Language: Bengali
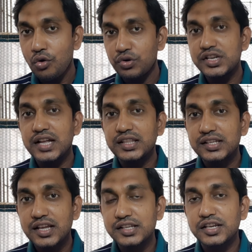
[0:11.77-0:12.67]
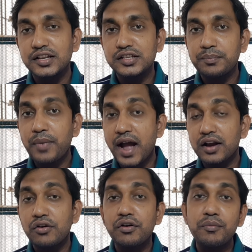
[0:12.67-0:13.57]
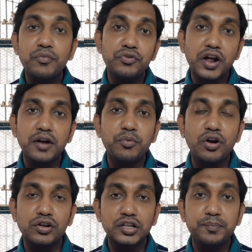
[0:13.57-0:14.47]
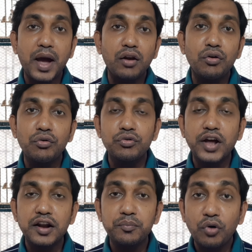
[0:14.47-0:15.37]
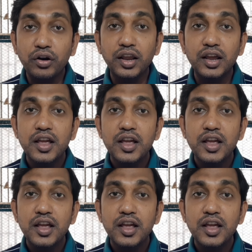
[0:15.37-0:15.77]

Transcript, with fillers: উনি জানতে চেয়েছেন যে পাখম ওঠার পরে অর্থাৎ পালক ওঠার পরে